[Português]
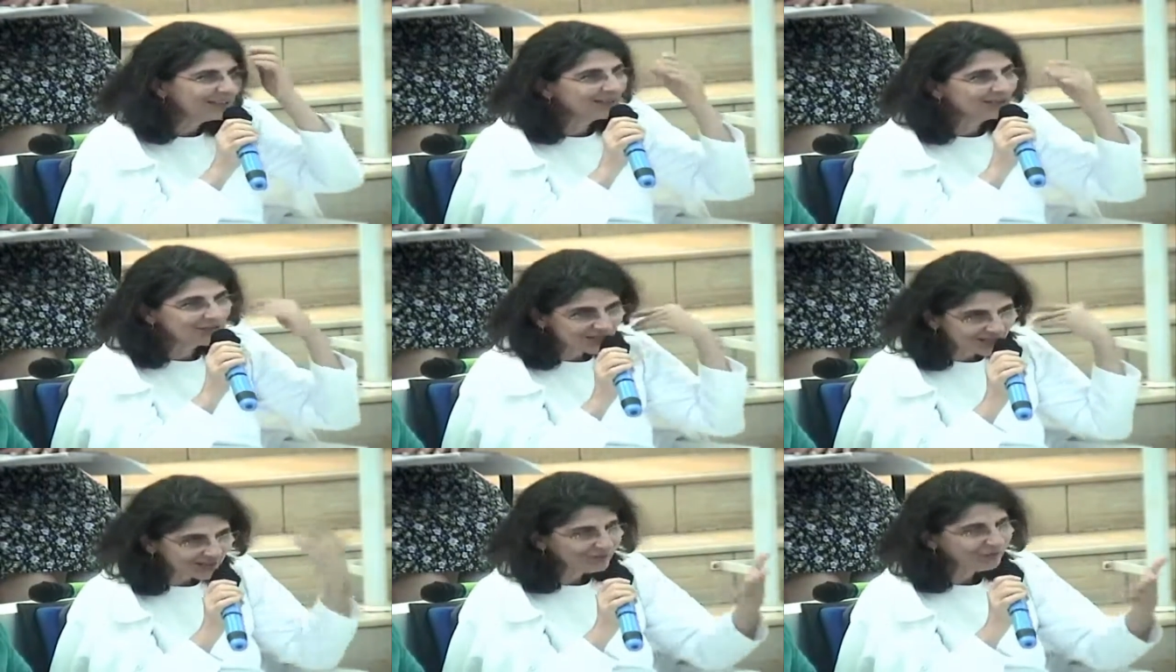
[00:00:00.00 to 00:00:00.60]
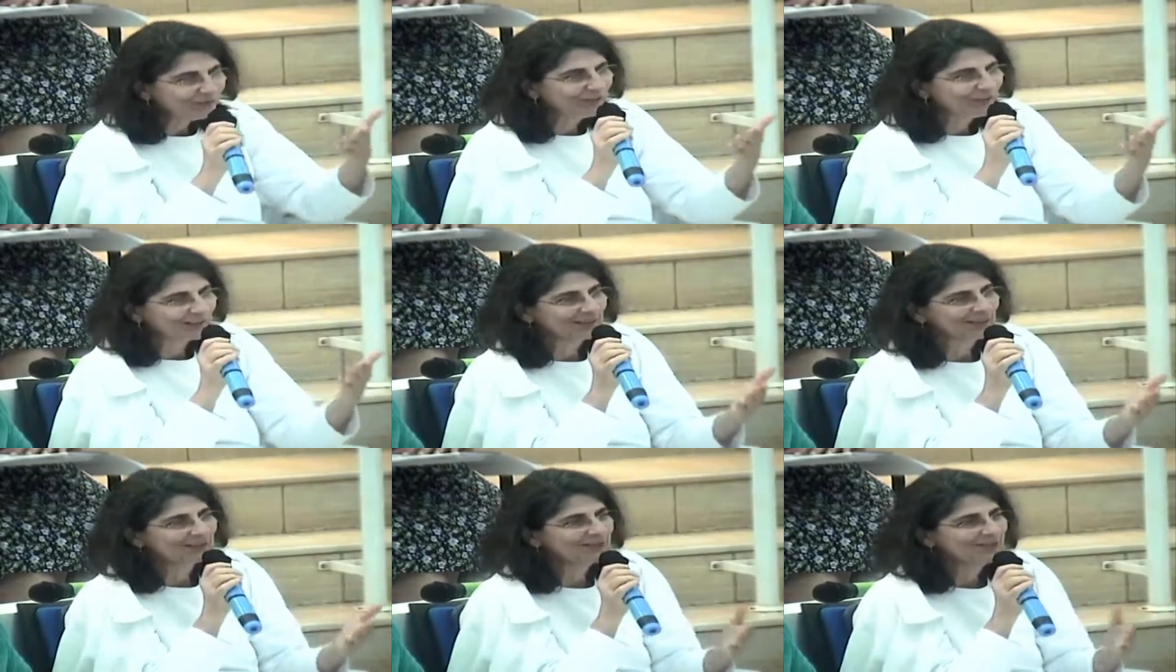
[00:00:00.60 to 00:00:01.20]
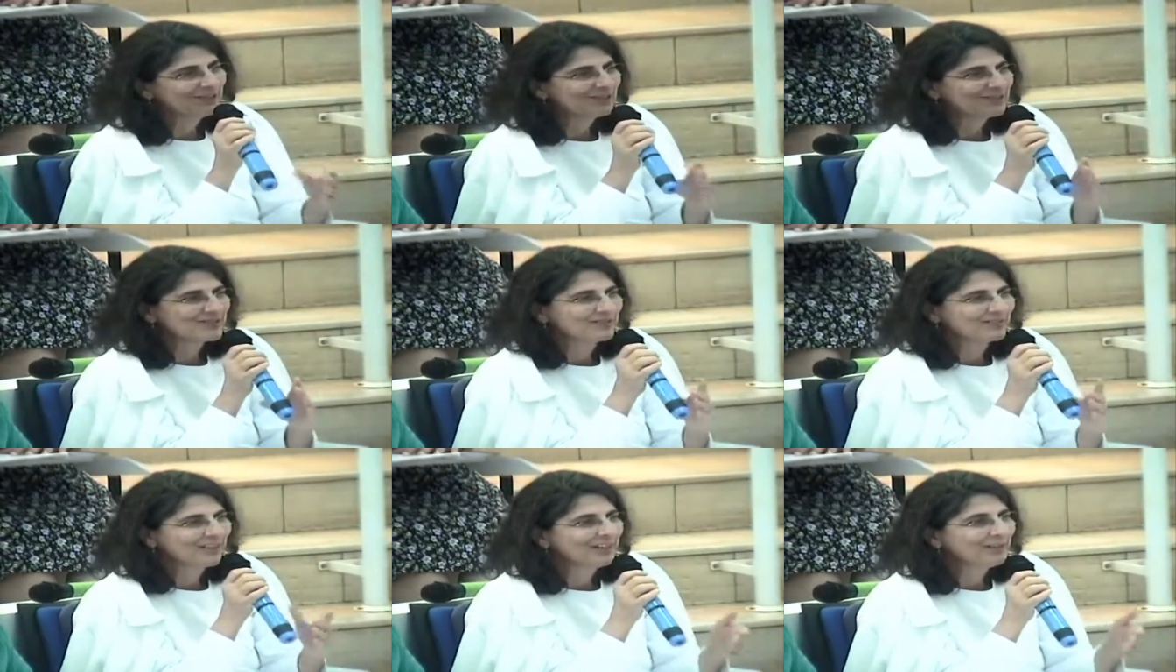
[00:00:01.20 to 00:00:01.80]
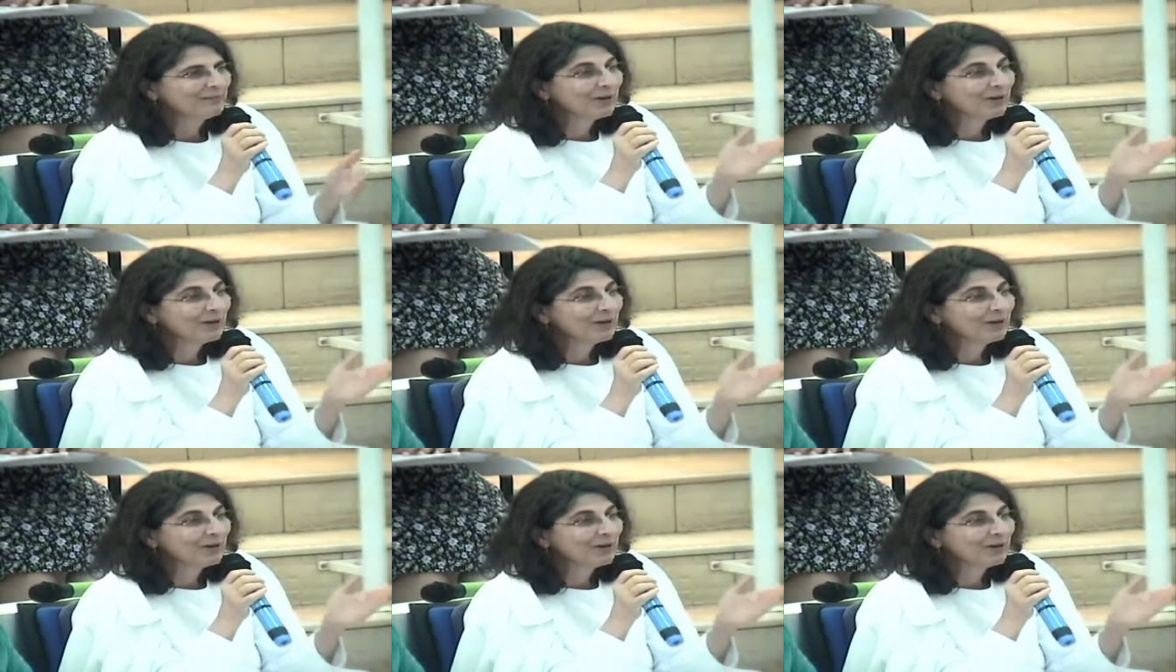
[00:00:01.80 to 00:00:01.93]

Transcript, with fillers: Então, já estavam é. falando nisso, né?